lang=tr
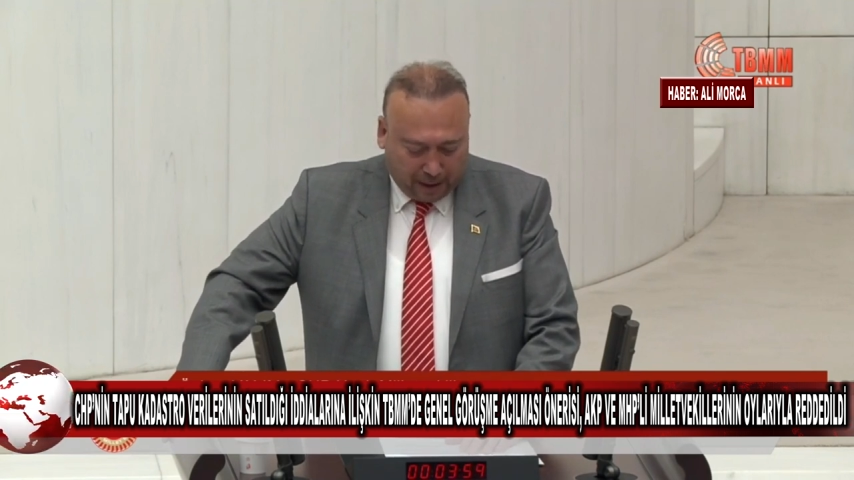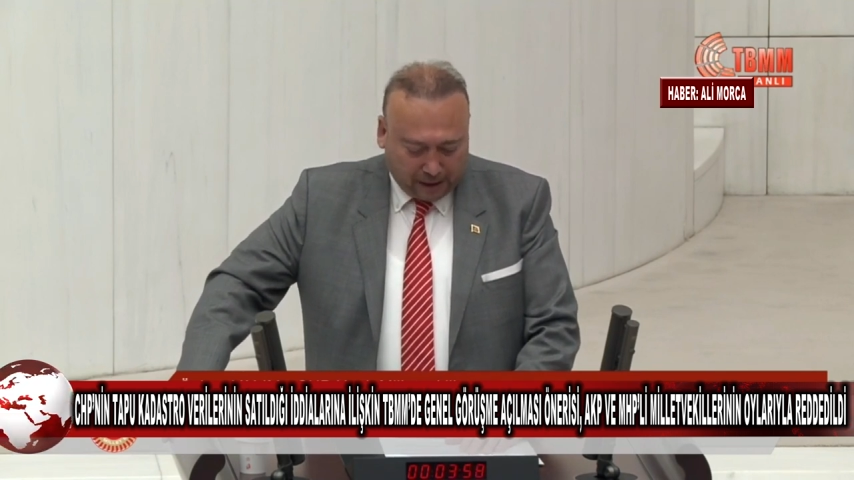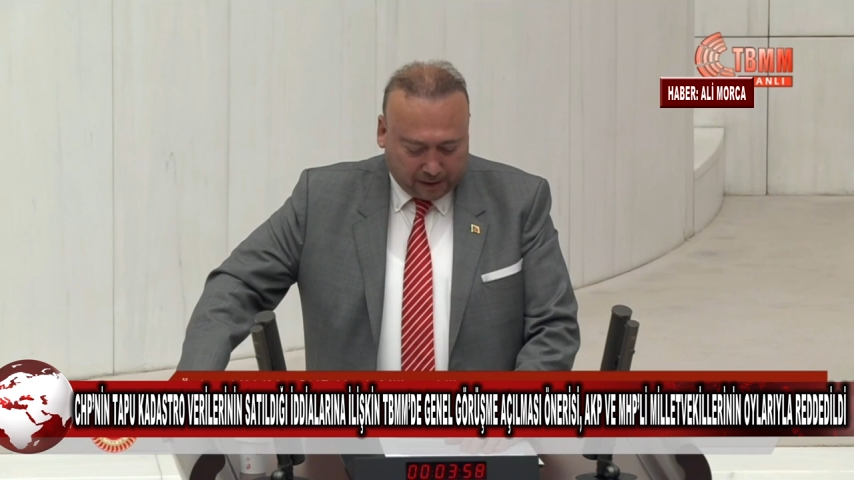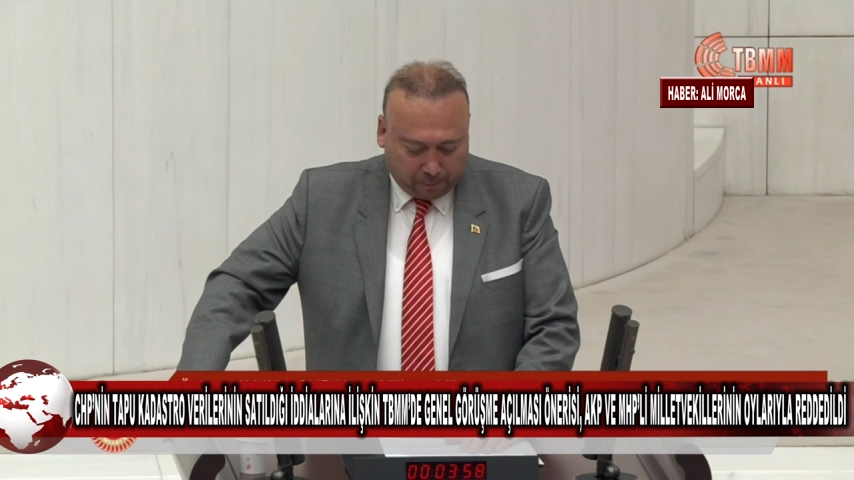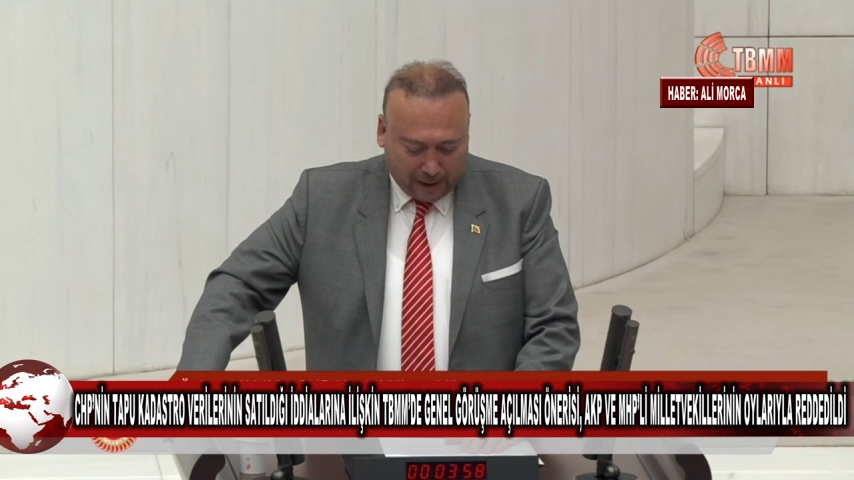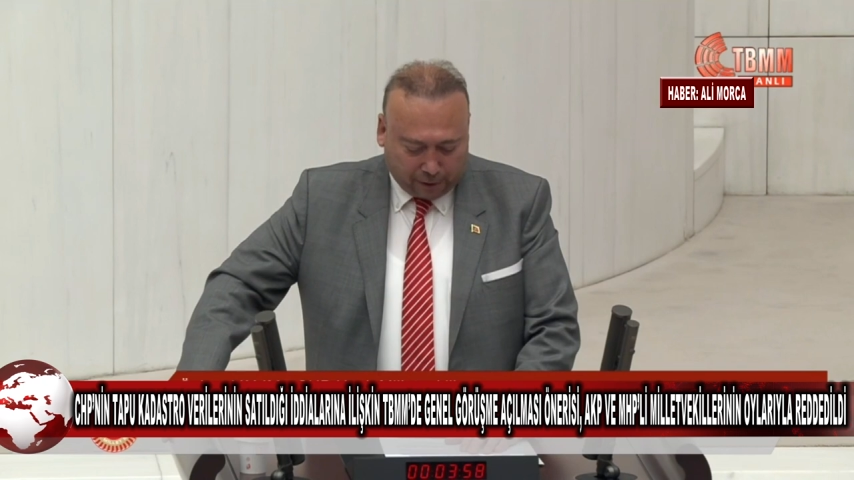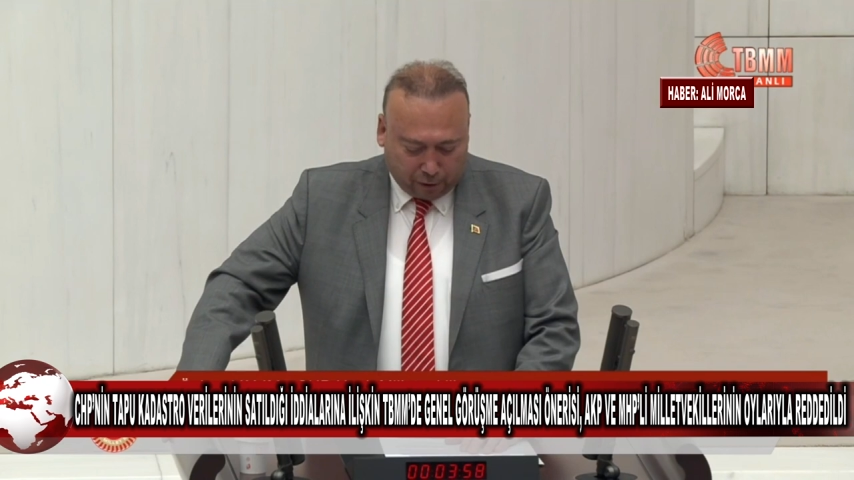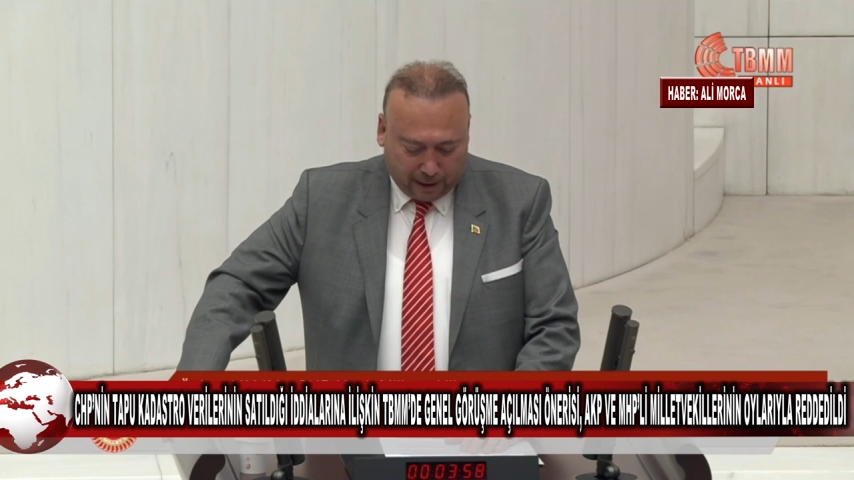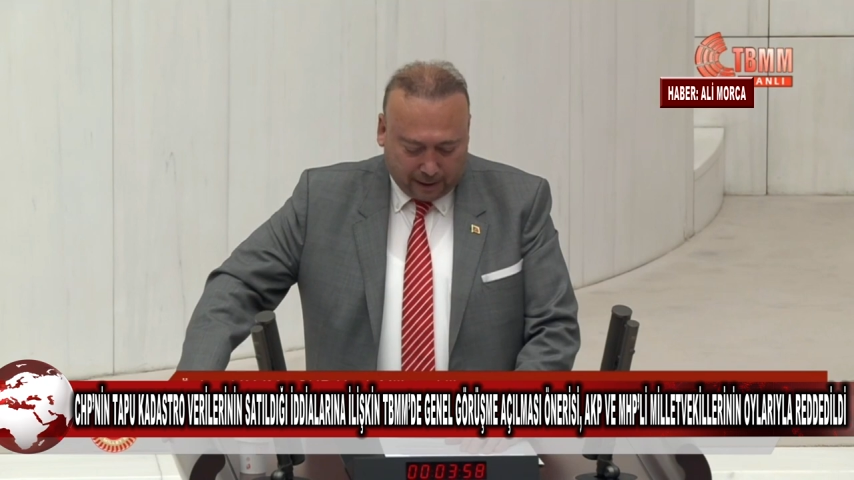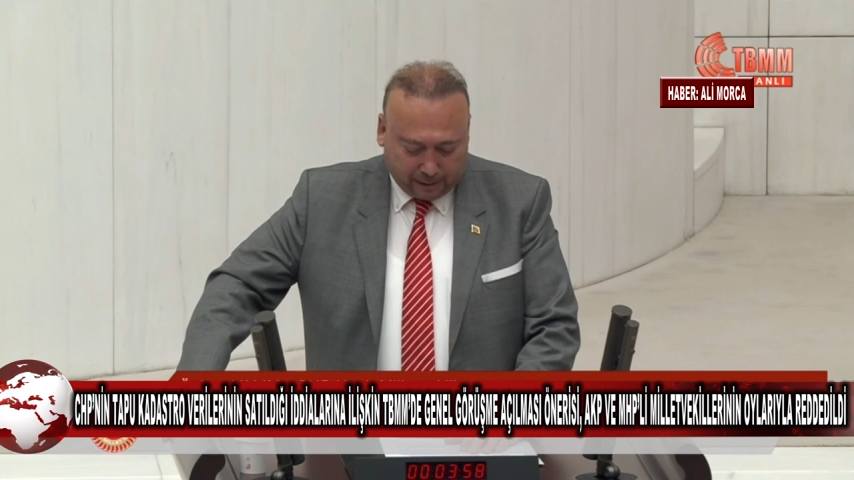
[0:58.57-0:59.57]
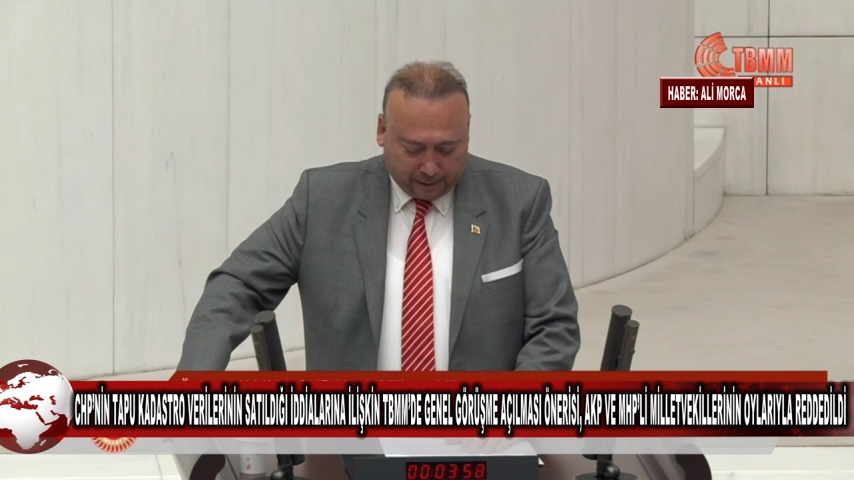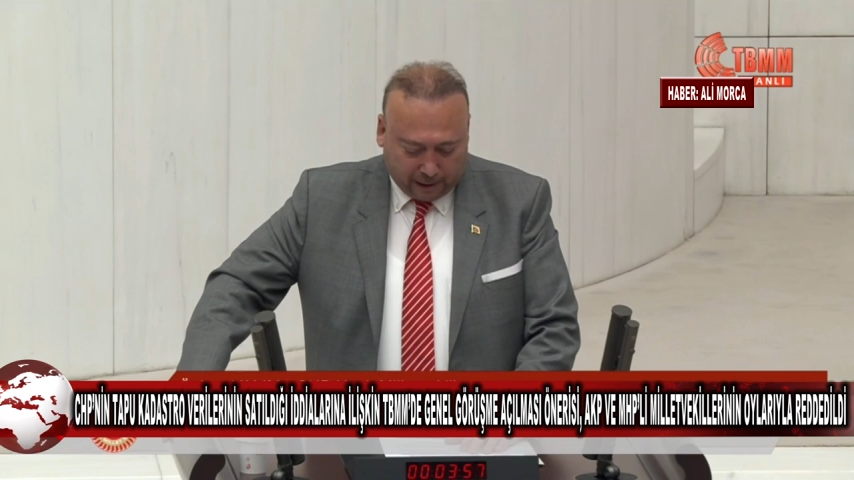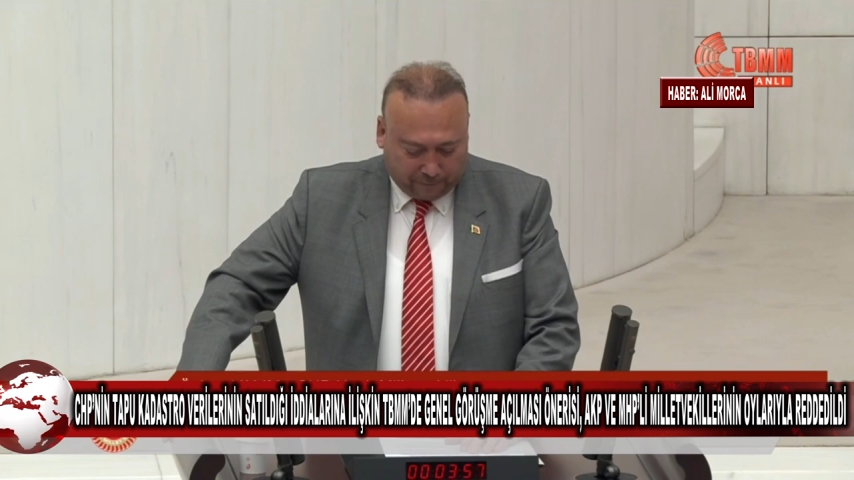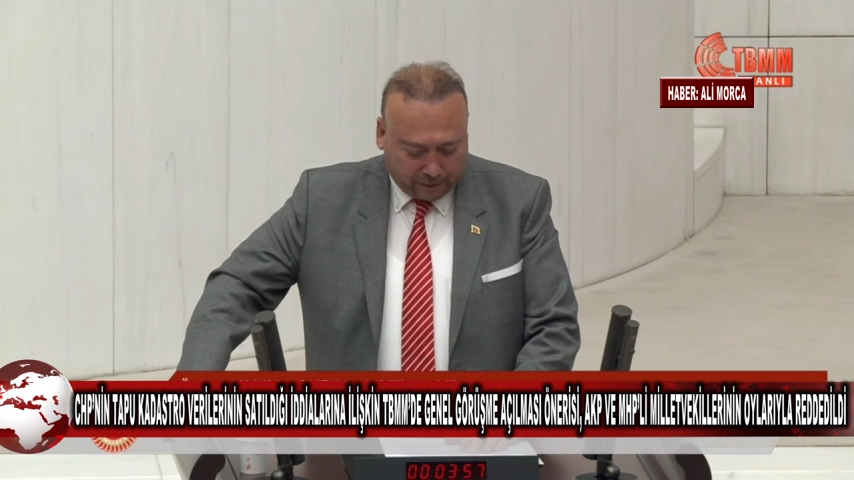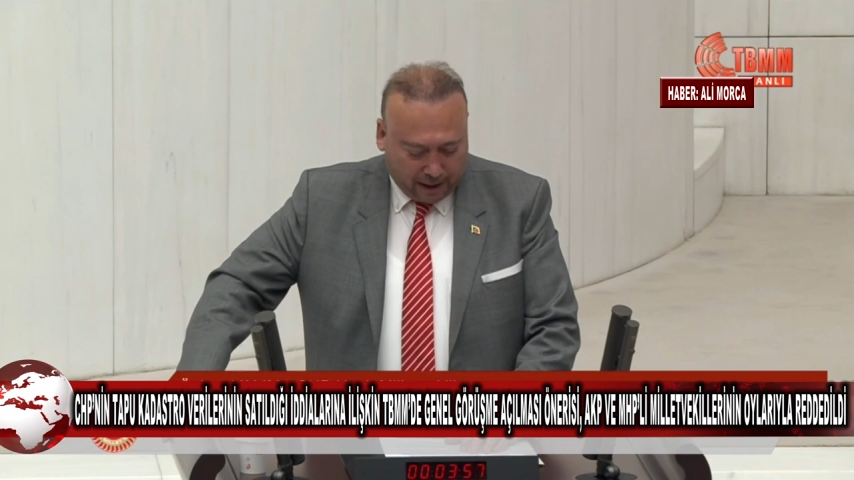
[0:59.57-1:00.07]
bazı personelleri
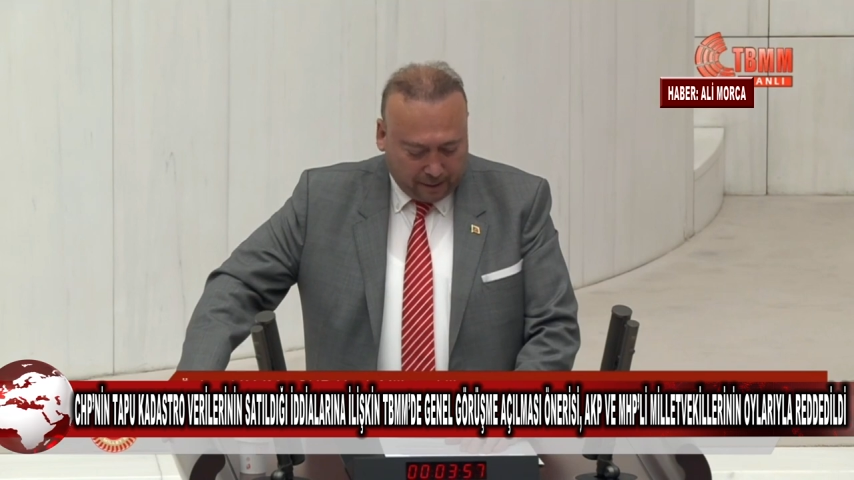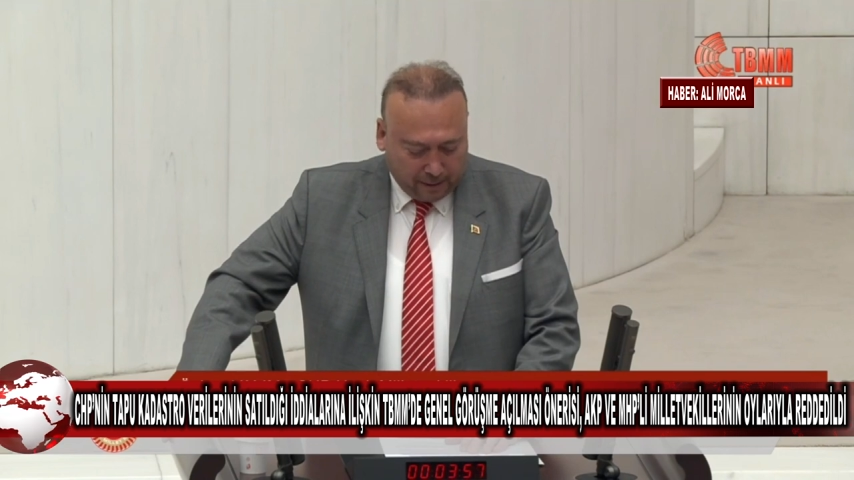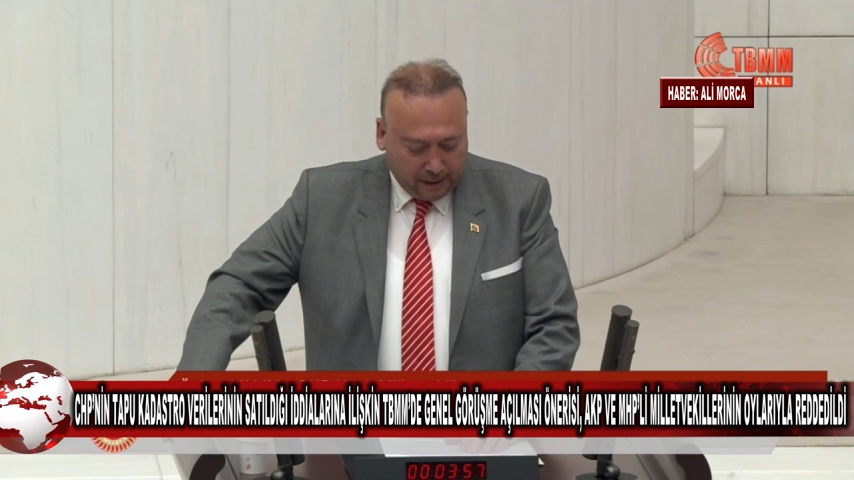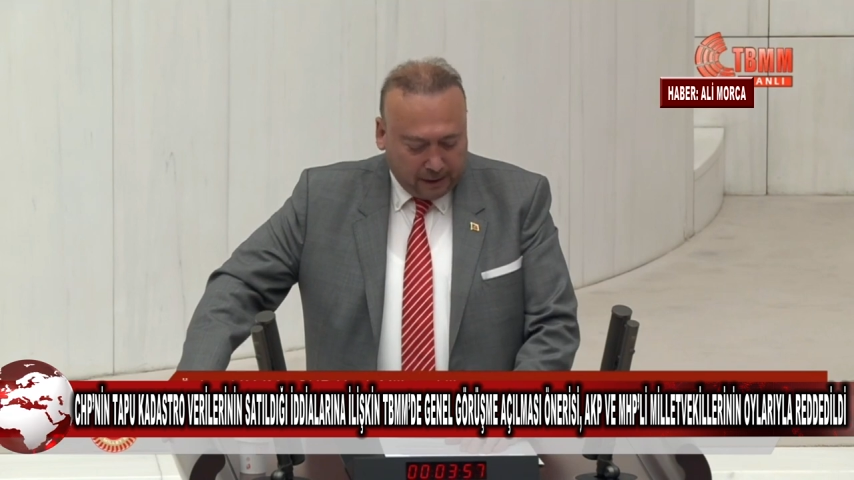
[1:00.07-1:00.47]
tarafından